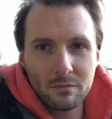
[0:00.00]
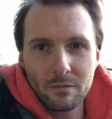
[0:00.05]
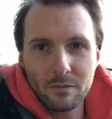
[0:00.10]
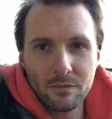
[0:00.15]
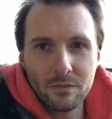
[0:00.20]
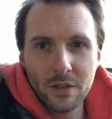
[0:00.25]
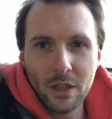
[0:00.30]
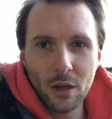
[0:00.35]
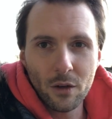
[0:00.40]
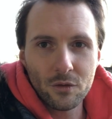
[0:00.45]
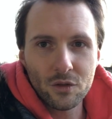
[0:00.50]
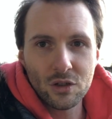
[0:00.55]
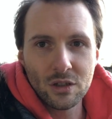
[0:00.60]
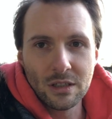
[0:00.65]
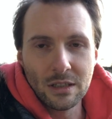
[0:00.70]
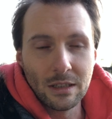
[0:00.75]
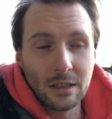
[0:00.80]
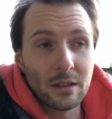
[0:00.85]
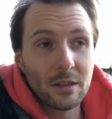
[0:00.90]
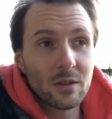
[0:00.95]
wie auf
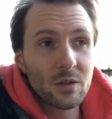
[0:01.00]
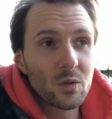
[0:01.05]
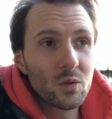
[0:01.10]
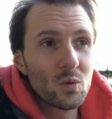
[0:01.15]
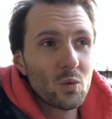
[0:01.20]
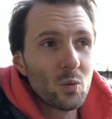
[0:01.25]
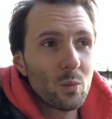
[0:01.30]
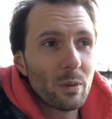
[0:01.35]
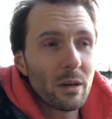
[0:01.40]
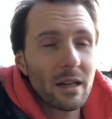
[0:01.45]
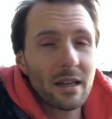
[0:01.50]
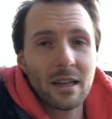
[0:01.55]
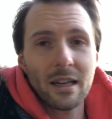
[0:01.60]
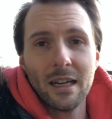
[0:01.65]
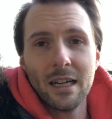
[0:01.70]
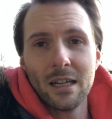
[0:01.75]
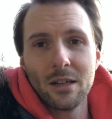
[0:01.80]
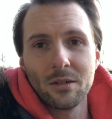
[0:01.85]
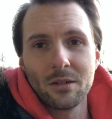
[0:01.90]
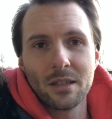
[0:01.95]
Schienen. Super
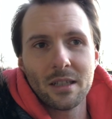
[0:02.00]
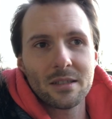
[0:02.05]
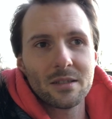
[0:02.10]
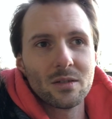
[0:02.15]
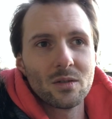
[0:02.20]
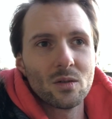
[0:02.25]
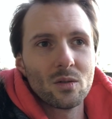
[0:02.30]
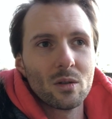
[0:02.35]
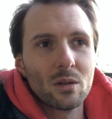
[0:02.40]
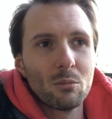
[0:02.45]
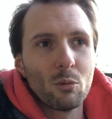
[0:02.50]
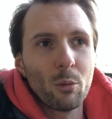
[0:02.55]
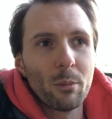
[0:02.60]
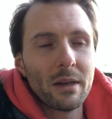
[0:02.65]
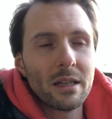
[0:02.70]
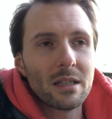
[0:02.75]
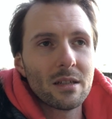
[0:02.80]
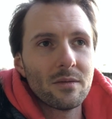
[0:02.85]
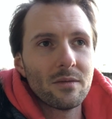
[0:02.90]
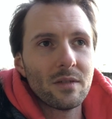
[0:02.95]
geil. Und das sind so die
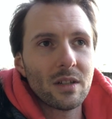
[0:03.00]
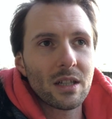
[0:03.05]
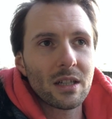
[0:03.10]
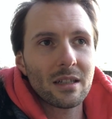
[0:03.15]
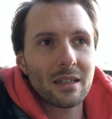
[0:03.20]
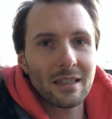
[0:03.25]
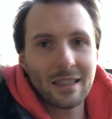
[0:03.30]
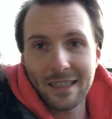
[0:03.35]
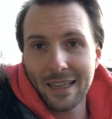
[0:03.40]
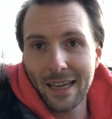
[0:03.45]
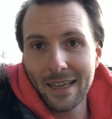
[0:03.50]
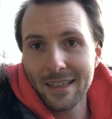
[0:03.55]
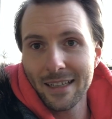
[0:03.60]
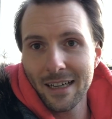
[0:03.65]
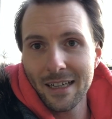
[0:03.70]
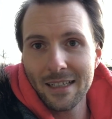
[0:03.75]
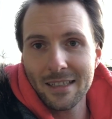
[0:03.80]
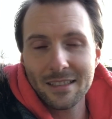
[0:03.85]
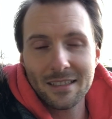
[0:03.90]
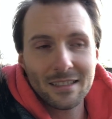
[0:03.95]
Momente, ich, ich kenne
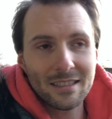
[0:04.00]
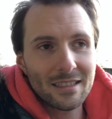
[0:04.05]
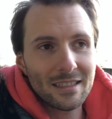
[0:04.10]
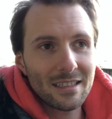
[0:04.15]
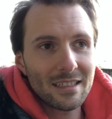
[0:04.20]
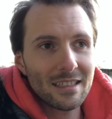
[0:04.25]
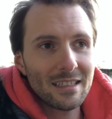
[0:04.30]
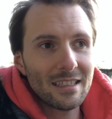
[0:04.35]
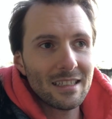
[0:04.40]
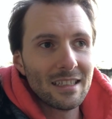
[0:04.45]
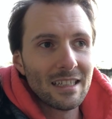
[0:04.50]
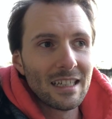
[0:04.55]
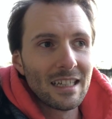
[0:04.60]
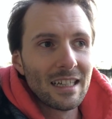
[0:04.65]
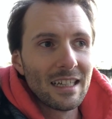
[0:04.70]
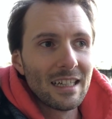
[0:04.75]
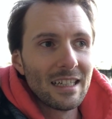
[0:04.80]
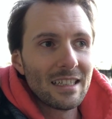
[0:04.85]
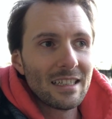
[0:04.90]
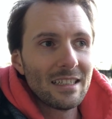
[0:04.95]
halt die, die,
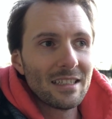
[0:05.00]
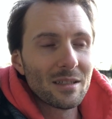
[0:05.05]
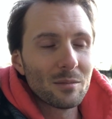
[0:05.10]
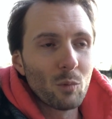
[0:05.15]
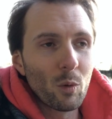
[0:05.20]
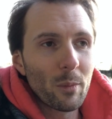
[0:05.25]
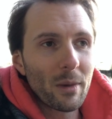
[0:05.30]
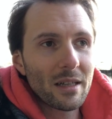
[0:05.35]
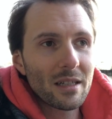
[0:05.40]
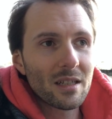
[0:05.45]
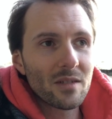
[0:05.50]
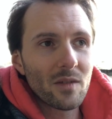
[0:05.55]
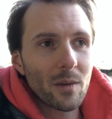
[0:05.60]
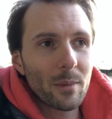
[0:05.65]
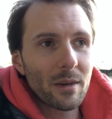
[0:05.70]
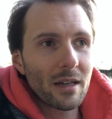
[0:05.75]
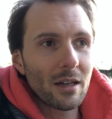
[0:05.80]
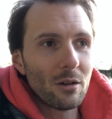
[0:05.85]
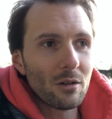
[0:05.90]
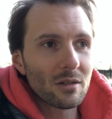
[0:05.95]
diese Momente, wenn
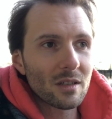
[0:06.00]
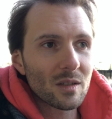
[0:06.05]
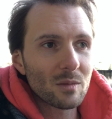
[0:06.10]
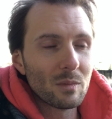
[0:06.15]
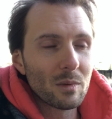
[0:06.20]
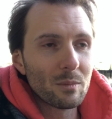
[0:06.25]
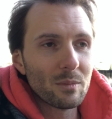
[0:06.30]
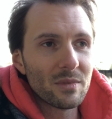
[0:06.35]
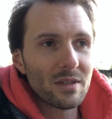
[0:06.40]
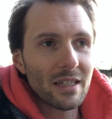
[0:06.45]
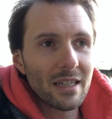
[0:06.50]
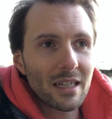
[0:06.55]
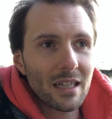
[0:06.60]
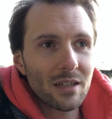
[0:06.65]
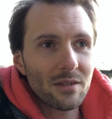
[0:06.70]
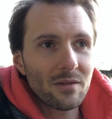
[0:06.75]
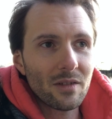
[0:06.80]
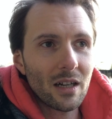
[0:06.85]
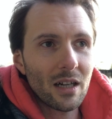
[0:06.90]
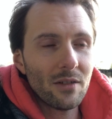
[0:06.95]
man auch das mit einem
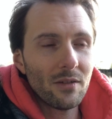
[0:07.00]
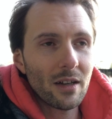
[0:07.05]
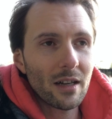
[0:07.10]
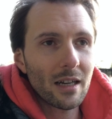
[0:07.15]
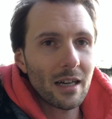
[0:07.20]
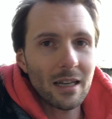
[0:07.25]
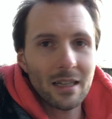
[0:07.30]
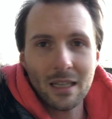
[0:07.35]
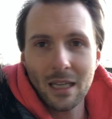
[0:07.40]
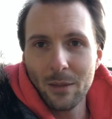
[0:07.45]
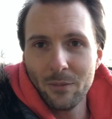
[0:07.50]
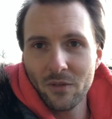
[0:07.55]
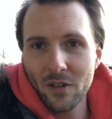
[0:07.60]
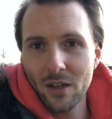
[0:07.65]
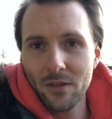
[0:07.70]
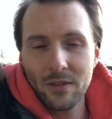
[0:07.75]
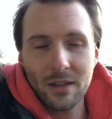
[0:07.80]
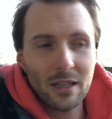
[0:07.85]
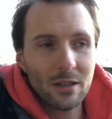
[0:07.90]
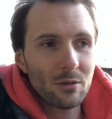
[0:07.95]
Serienfahrwerk hat,
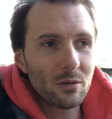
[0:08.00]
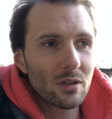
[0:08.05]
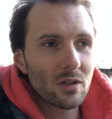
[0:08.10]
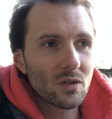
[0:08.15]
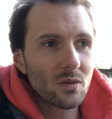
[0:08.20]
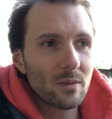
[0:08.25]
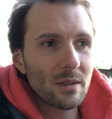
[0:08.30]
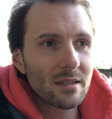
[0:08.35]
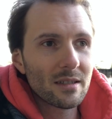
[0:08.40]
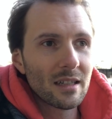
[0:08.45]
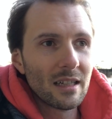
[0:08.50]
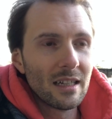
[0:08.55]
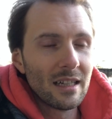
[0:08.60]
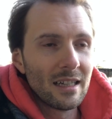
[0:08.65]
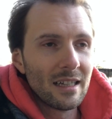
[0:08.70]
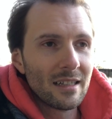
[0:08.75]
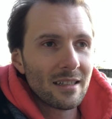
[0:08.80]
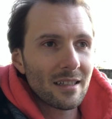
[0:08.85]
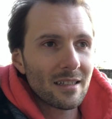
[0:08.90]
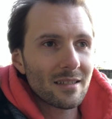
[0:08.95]
M-Fahrwerk oder sowas,
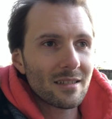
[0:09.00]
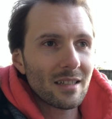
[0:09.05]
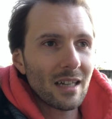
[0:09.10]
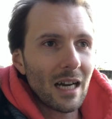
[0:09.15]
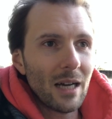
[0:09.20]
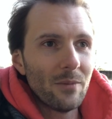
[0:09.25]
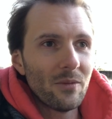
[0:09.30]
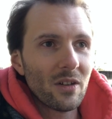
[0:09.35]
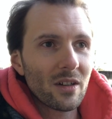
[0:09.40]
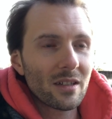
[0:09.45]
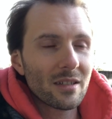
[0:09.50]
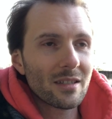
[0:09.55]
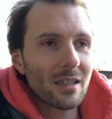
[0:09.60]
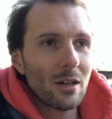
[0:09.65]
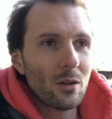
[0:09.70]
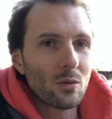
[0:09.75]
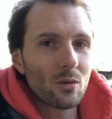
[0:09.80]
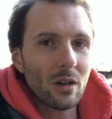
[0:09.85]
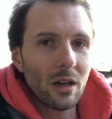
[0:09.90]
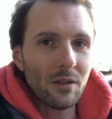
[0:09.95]
dass da einfach das
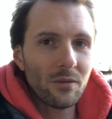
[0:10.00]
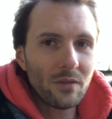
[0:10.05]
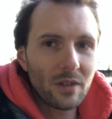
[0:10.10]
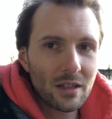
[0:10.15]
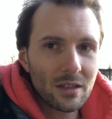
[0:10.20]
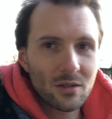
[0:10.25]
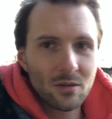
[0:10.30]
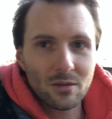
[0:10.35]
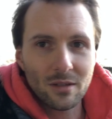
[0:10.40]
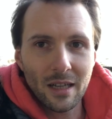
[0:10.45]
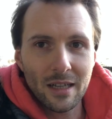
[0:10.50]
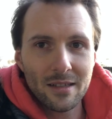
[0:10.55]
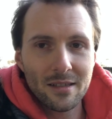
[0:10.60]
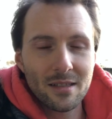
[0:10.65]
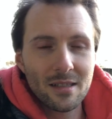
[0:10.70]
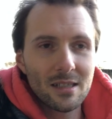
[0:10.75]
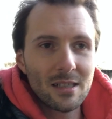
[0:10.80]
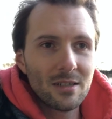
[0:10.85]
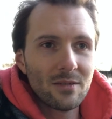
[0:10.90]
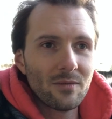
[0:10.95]
Auto anfängt zu
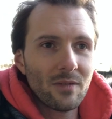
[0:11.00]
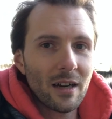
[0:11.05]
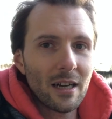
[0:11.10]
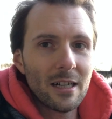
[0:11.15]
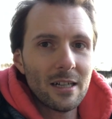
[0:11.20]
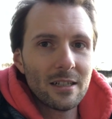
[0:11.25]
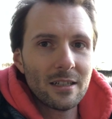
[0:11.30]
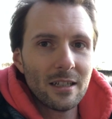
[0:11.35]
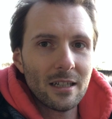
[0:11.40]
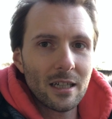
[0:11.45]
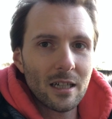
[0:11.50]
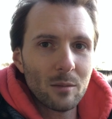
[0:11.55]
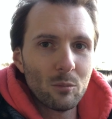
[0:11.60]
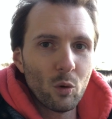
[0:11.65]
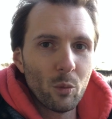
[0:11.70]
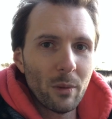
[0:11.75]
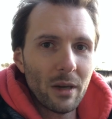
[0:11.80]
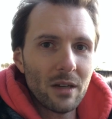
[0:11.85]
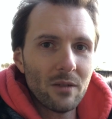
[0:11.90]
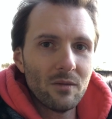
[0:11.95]
tänzeln, weil der
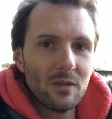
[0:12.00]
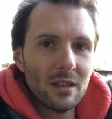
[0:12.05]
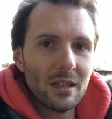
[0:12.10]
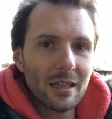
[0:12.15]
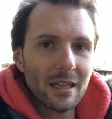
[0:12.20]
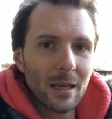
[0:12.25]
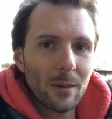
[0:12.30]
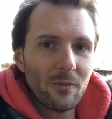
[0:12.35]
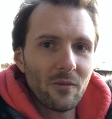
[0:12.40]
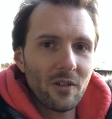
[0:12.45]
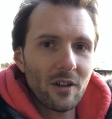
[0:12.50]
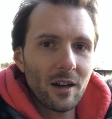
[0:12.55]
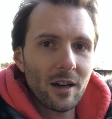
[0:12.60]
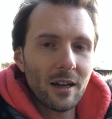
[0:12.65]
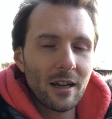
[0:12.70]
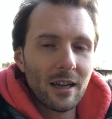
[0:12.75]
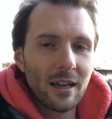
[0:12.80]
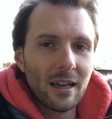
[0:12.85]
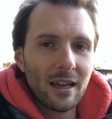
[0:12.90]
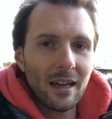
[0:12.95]
Moment, wie der Dämpfer
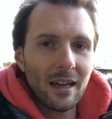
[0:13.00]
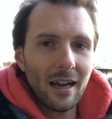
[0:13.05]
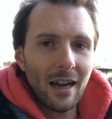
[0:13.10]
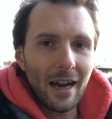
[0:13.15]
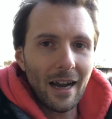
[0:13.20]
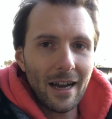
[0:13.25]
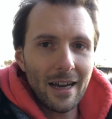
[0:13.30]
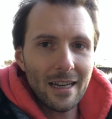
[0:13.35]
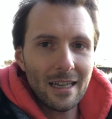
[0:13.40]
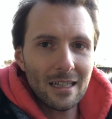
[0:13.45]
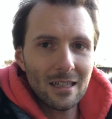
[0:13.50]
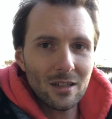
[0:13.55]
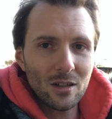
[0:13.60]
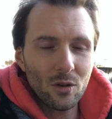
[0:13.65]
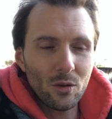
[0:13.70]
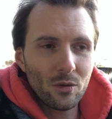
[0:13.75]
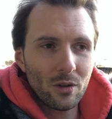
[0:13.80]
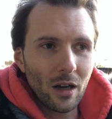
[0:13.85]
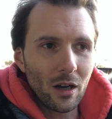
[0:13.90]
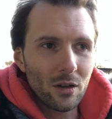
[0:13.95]
ein-
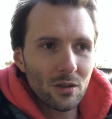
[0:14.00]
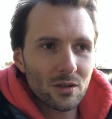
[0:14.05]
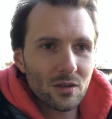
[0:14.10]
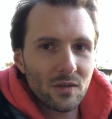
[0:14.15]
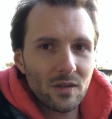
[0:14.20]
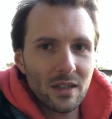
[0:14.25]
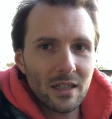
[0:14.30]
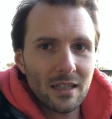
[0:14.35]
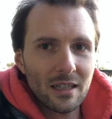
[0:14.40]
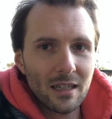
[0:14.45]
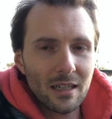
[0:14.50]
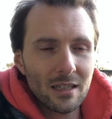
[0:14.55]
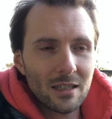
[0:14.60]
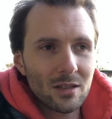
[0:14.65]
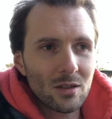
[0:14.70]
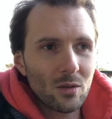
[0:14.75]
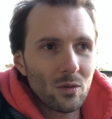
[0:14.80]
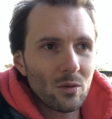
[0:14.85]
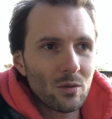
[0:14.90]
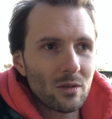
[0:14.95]
und
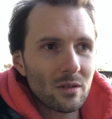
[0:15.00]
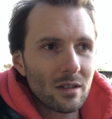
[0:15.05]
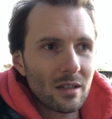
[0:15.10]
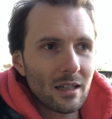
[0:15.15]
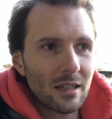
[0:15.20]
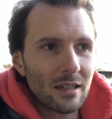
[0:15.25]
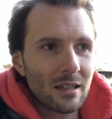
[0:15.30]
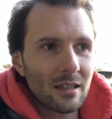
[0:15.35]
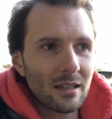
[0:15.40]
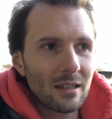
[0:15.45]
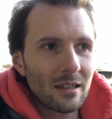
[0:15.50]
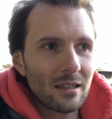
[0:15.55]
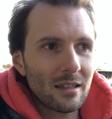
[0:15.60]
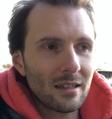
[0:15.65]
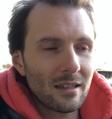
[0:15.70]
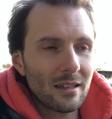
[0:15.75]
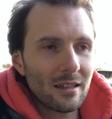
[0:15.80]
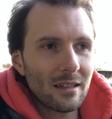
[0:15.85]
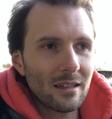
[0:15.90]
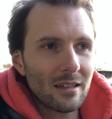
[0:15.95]
ausfedert und
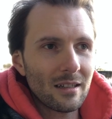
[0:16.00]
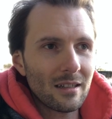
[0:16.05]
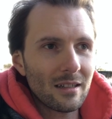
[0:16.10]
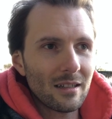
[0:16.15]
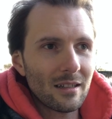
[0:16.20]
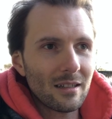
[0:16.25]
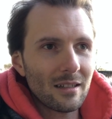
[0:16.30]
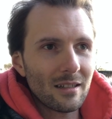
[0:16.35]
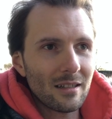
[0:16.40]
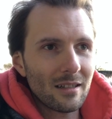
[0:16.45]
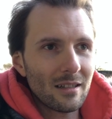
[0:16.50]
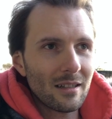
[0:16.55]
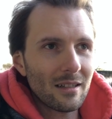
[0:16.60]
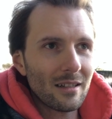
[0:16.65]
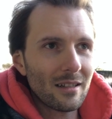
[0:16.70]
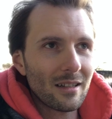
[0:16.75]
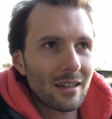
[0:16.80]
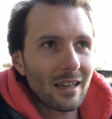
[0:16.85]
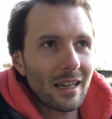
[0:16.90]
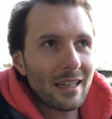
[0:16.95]
dann
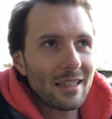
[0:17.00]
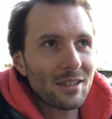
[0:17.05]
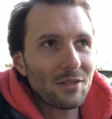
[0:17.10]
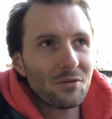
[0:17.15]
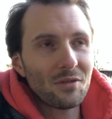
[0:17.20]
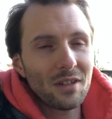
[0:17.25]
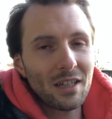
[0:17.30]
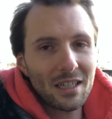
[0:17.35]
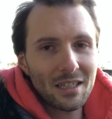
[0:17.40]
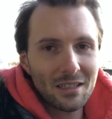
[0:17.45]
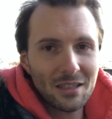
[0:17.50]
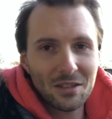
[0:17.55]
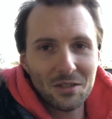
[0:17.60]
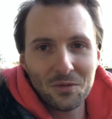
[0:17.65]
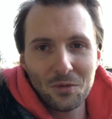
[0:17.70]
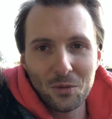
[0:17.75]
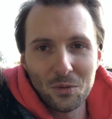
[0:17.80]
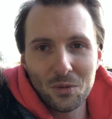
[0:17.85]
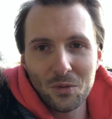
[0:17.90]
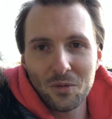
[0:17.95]
kennt ihr vielleicht das
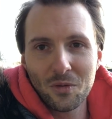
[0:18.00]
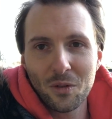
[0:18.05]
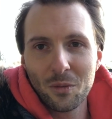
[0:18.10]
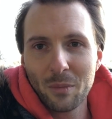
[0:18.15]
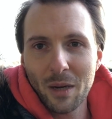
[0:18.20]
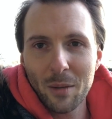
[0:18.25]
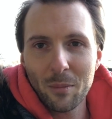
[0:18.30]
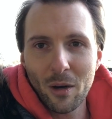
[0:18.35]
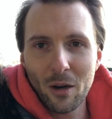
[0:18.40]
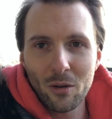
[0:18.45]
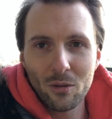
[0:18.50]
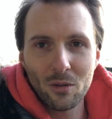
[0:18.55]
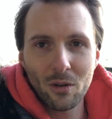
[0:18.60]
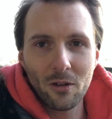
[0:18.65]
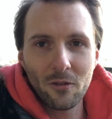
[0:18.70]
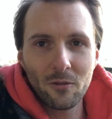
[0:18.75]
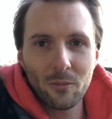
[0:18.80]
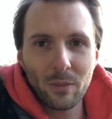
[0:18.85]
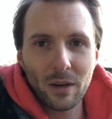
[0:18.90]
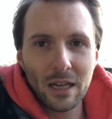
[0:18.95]
Foto von meinem Auto
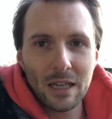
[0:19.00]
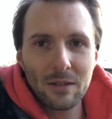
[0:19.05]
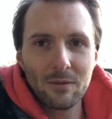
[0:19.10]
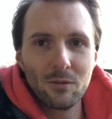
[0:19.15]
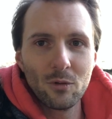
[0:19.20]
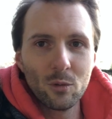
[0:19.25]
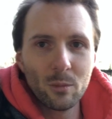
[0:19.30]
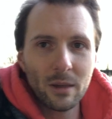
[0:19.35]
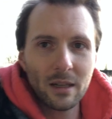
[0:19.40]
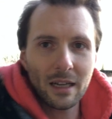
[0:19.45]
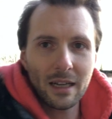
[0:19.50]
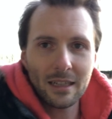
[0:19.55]
auf dem Ring, wo man